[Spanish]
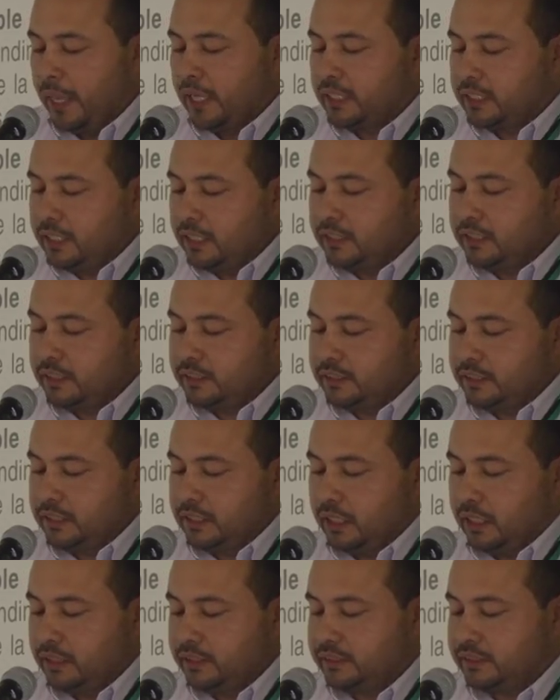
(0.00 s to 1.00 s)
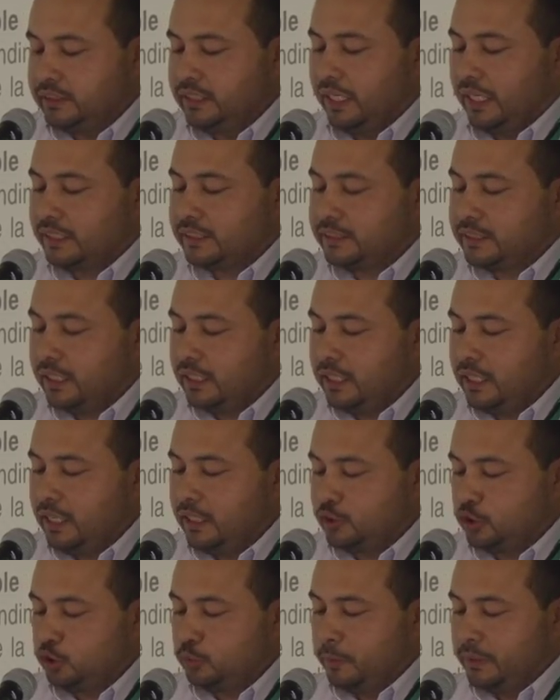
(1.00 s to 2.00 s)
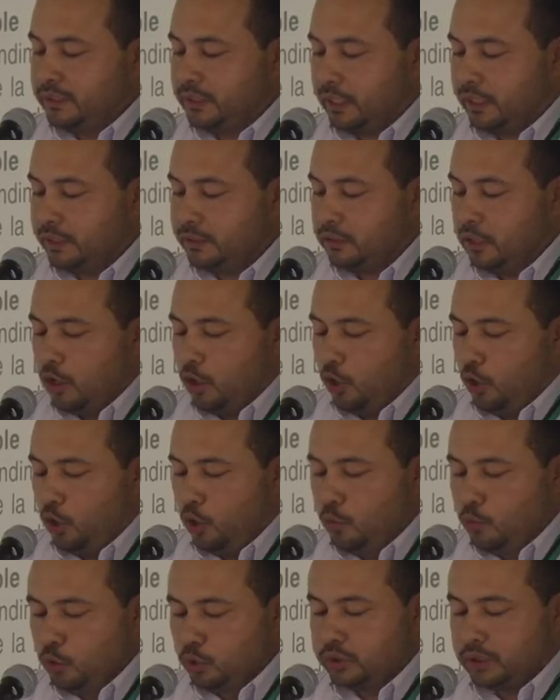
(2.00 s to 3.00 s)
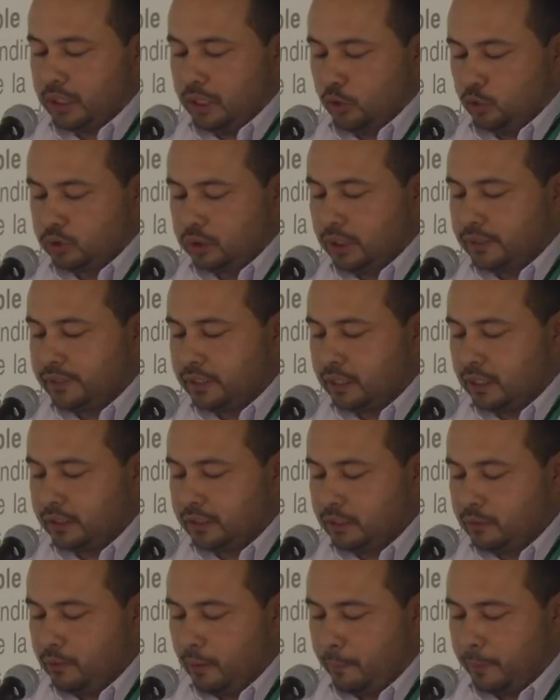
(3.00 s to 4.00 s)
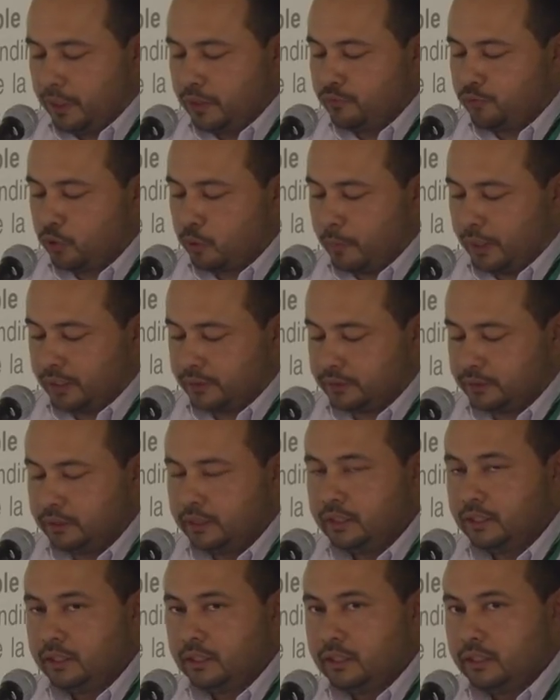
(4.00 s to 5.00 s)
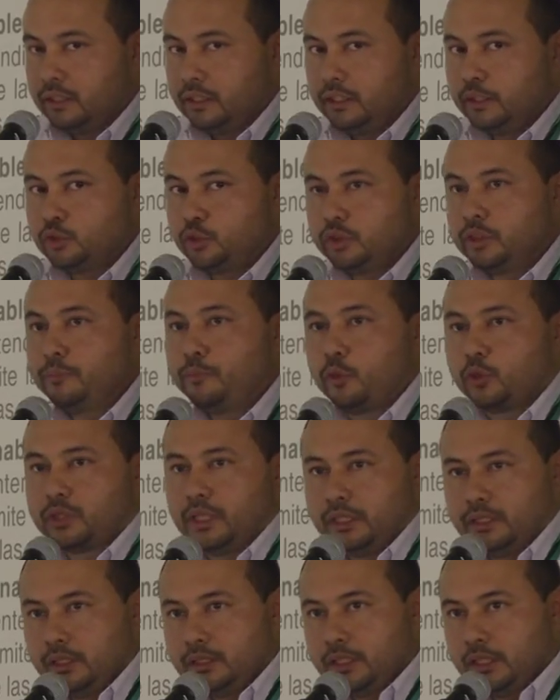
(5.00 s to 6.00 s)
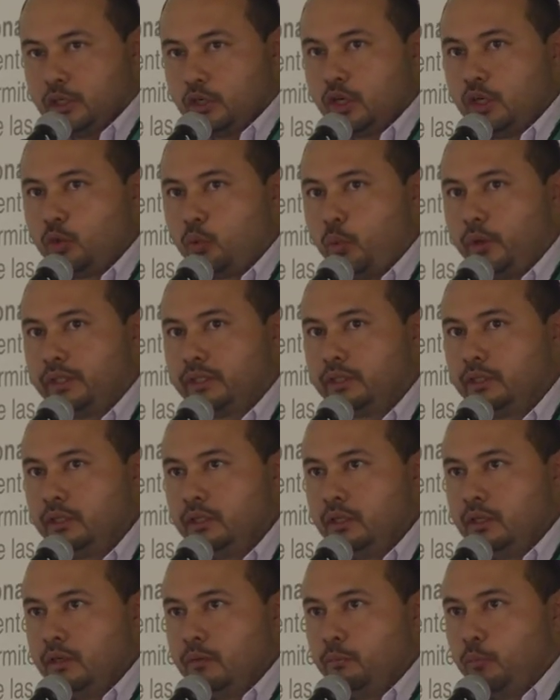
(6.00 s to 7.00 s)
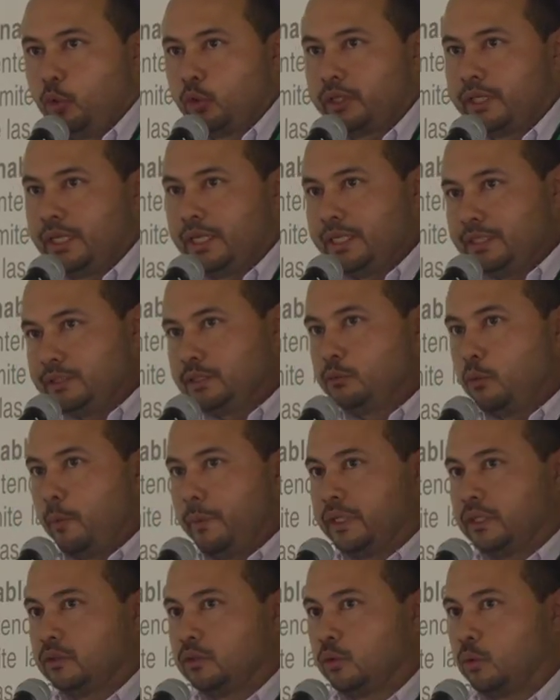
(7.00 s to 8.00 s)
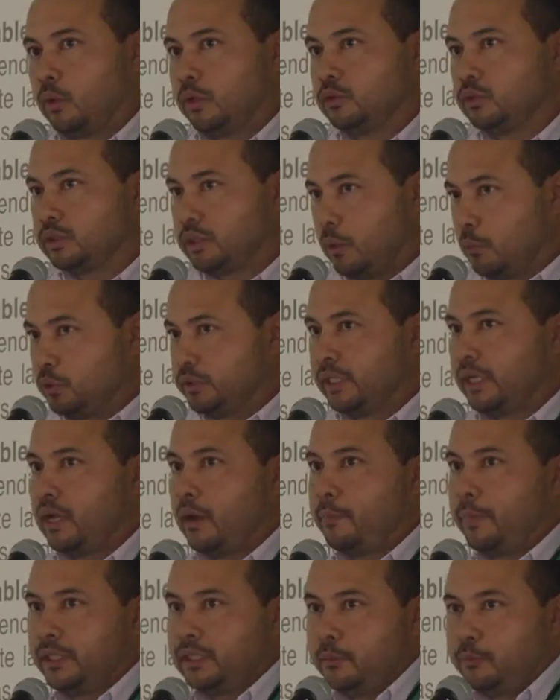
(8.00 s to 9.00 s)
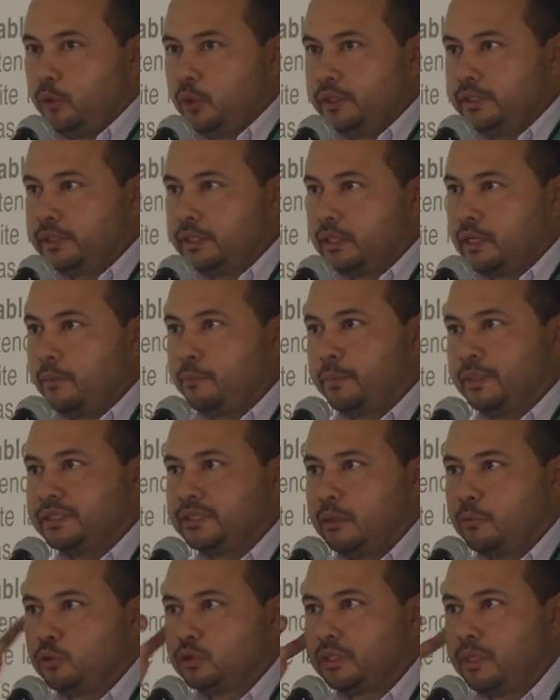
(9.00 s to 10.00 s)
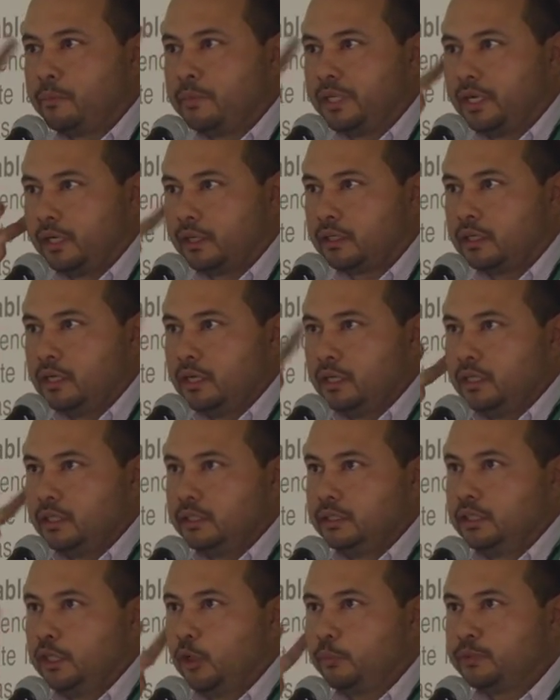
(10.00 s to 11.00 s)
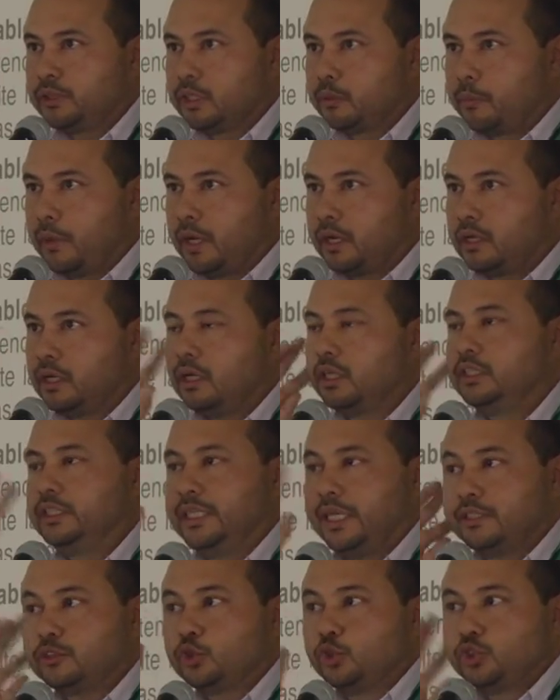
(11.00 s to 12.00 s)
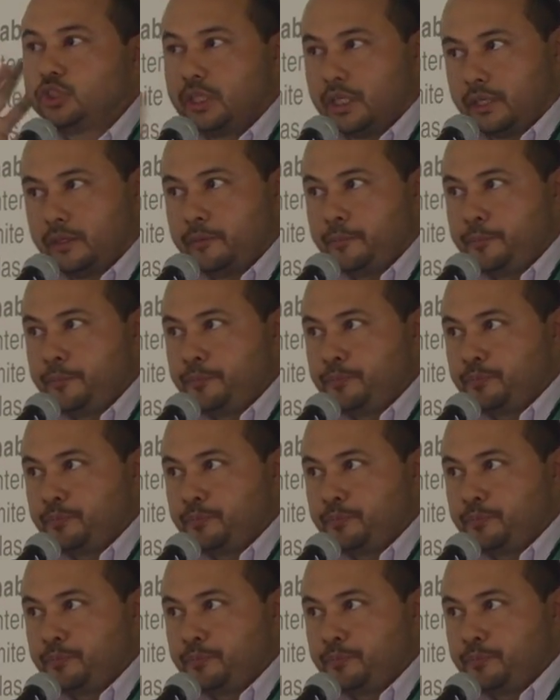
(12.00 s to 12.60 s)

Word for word: quien decida si accede a esos mensajes o busca otra alternativa para informarse. Eso es importante tenerlo en cuenta porque en este momento, cuando estamos en campaña política, empezamos a mirar y a observar y a escuchar